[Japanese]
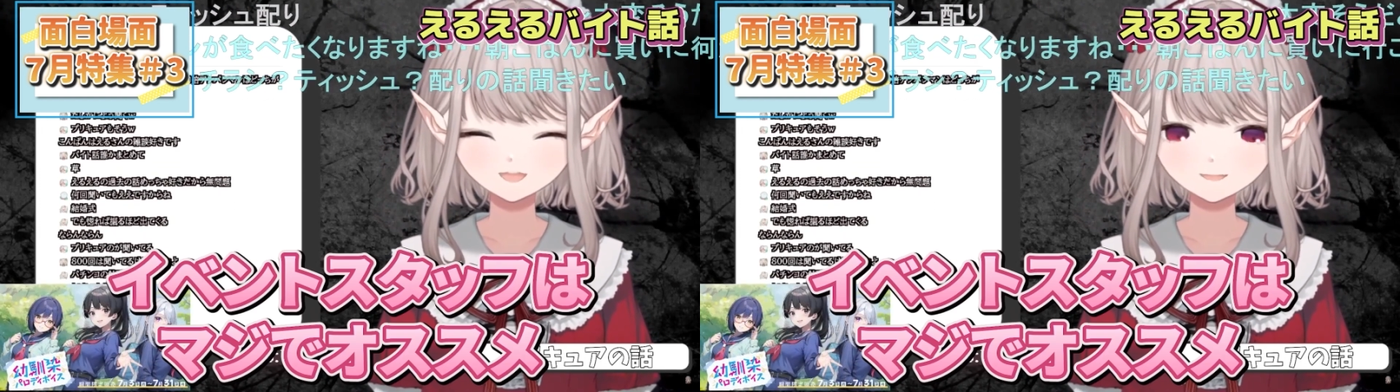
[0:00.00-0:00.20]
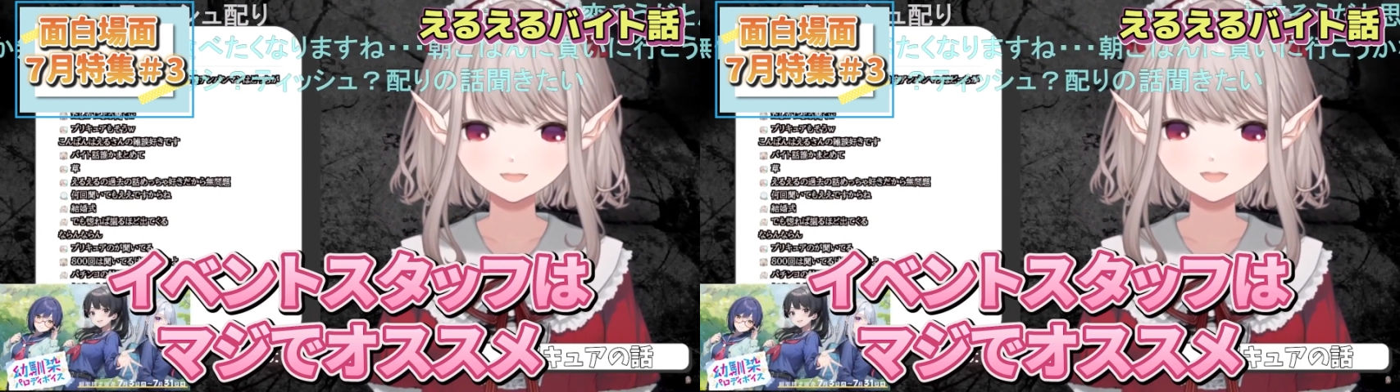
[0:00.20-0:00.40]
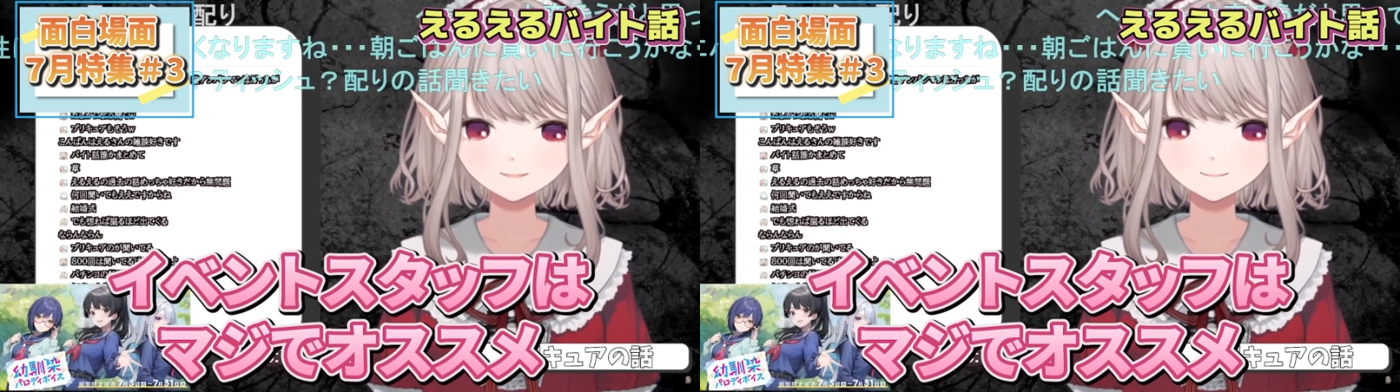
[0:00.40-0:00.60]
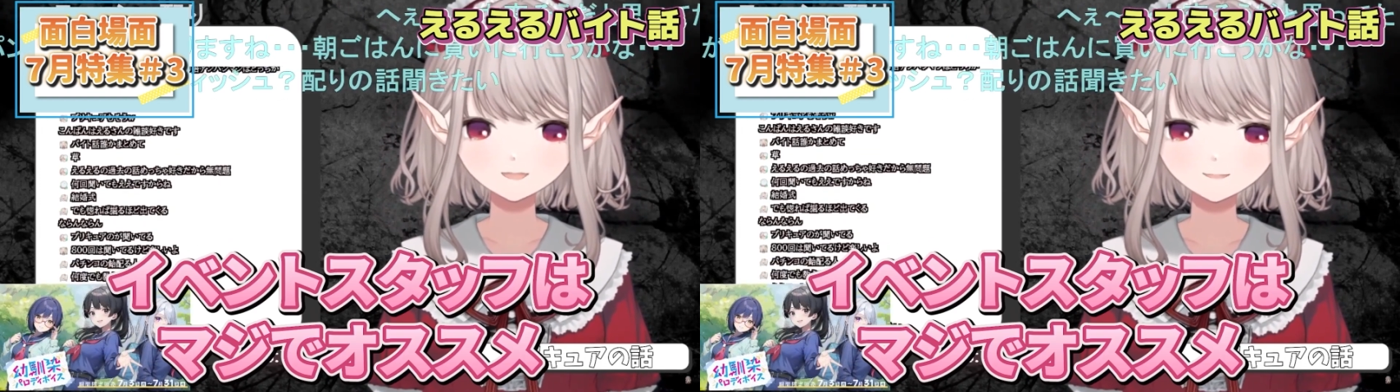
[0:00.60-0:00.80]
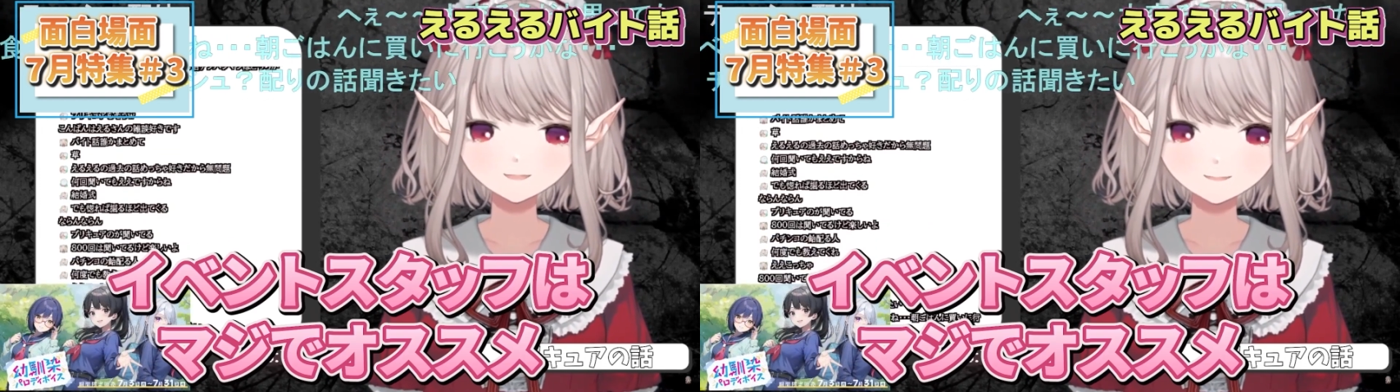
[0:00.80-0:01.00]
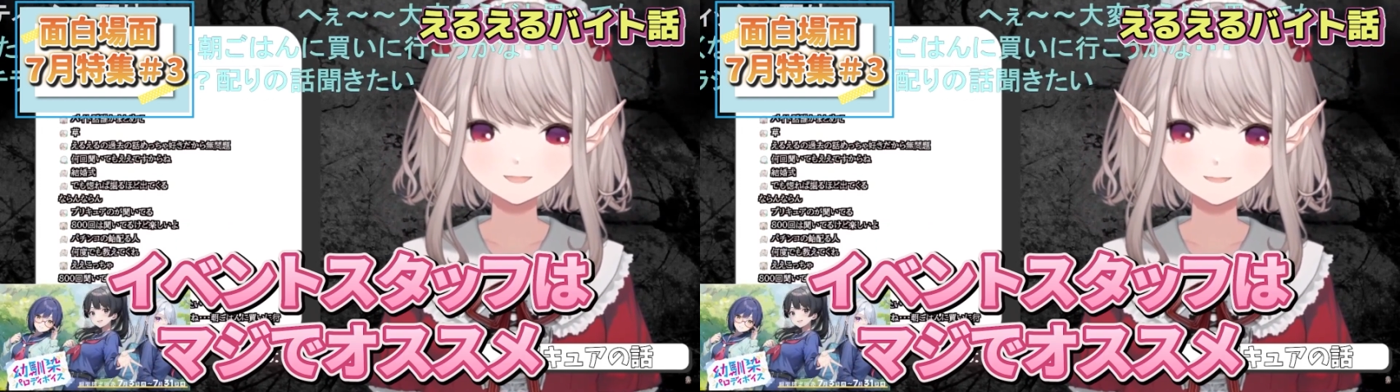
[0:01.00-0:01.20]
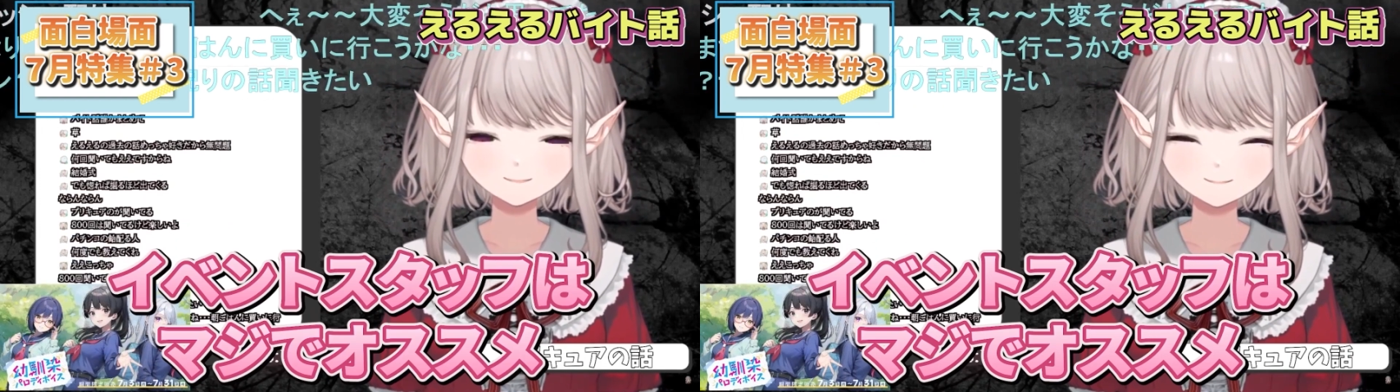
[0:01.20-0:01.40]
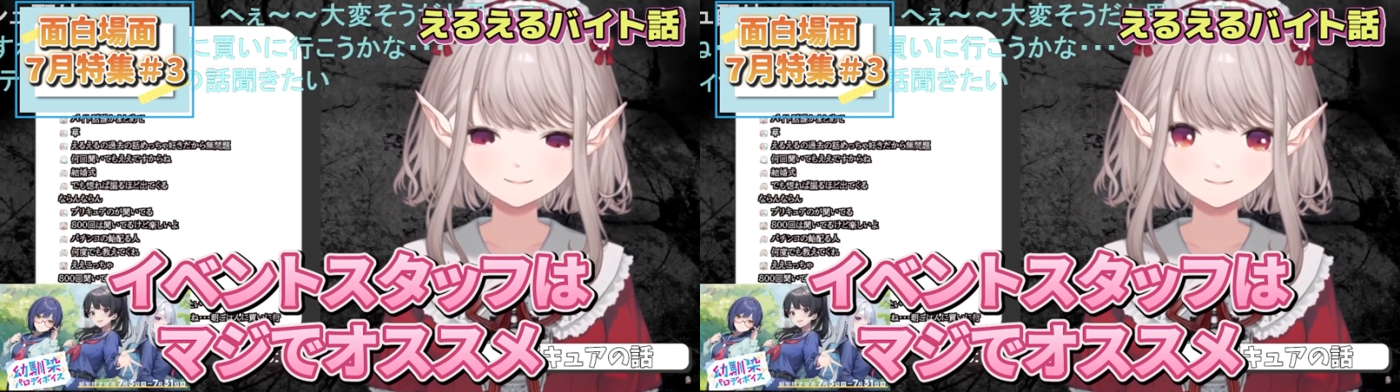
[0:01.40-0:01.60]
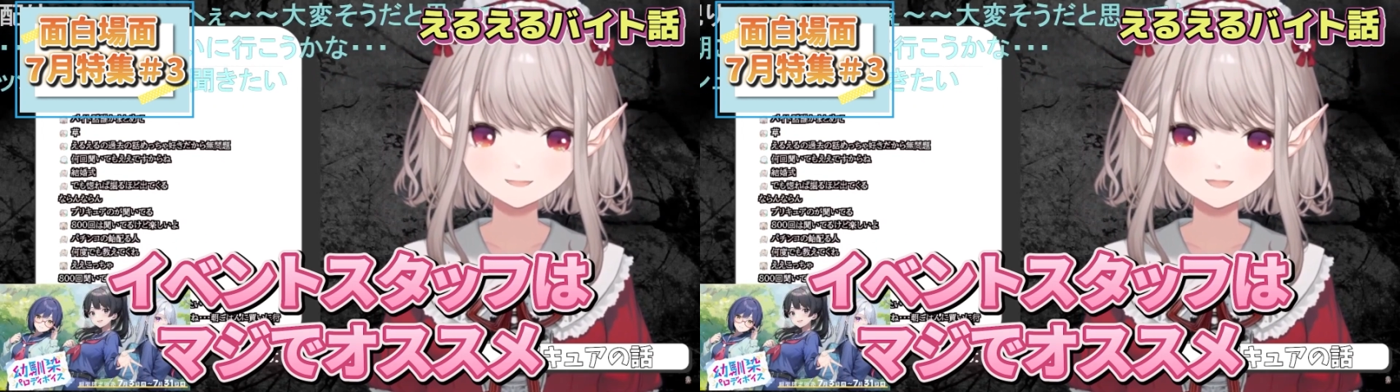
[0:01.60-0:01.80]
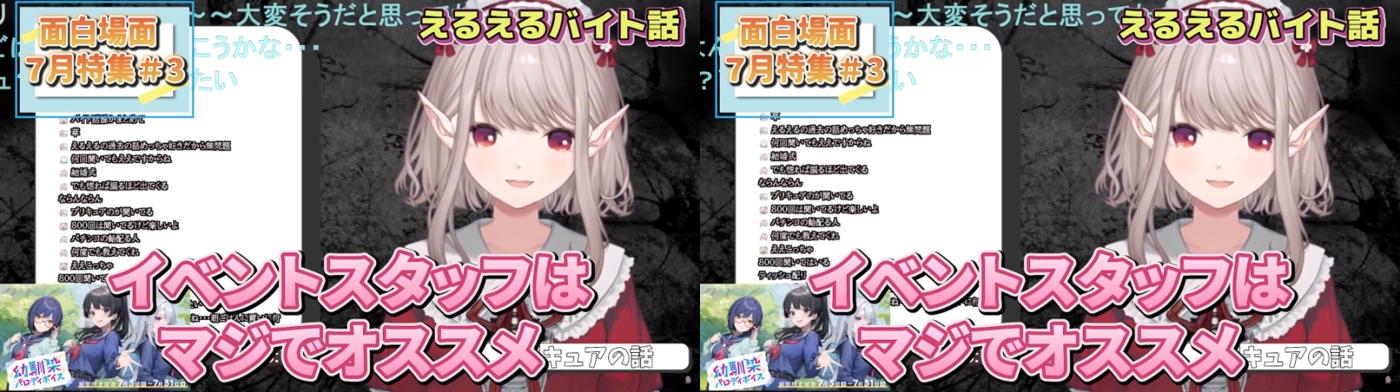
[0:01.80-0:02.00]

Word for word: イベントスタッフはマジでおすすめ